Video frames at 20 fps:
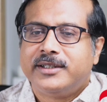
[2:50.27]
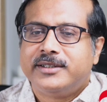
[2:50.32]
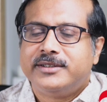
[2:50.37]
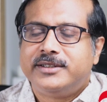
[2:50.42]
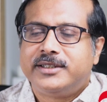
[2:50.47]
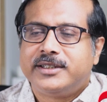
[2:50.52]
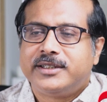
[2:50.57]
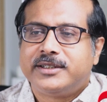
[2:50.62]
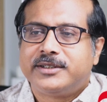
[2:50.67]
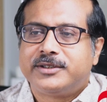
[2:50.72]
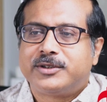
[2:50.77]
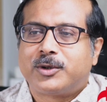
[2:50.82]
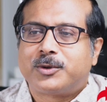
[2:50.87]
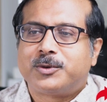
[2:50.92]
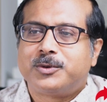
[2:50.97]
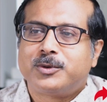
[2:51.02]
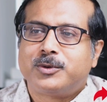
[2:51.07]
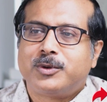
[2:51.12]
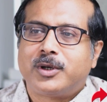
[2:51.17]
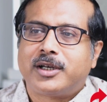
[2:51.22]
যে
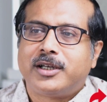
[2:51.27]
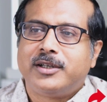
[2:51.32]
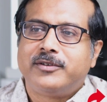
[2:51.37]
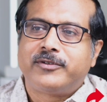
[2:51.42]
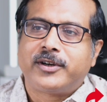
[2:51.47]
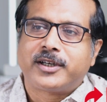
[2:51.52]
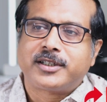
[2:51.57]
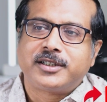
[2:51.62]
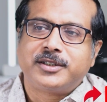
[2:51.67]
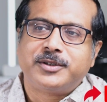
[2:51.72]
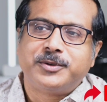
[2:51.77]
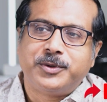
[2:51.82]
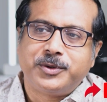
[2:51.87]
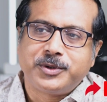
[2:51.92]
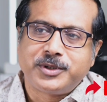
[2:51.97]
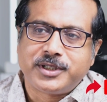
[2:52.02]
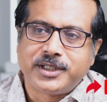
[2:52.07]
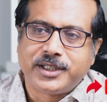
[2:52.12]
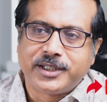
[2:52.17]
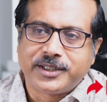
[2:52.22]
যখন কোনো একটা ইনফেকশন
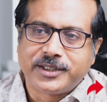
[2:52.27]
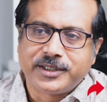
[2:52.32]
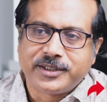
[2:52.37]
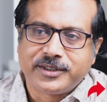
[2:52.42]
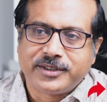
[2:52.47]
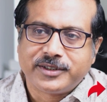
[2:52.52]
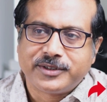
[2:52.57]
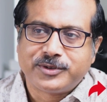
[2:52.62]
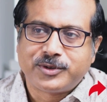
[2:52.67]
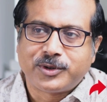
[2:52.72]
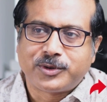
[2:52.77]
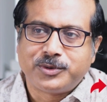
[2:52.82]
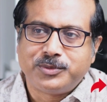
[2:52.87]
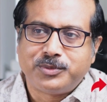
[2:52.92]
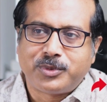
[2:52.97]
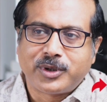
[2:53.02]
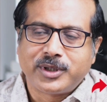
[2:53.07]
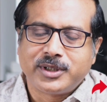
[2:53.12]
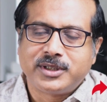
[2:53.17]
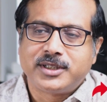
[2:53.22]
হচ্ছে যখন
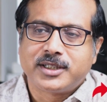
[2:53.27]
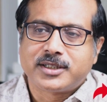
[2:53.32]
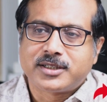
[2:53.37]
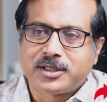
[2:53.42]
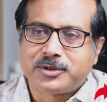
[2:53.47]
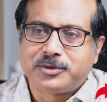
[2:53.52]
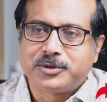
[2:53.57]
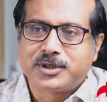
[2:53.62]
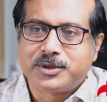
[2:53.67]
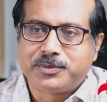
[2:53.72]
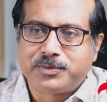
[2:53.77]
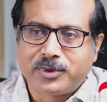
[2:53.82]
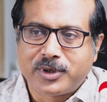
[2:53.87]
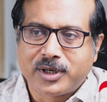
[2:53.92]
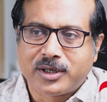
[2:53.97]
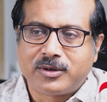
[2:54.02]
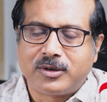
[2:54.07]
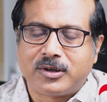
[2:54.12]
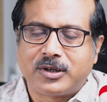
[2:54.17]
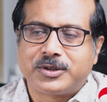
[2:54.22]
বডি চেষ্টা করছে
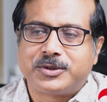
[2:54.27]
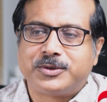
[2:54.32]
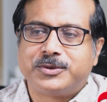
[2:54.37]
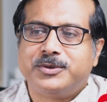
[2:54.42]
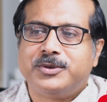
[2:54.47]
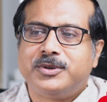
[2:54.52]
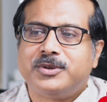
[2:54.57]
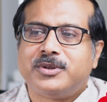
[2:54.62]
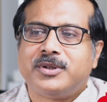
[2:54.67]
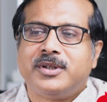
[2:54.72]
প্রোটেক্ট করার জন্য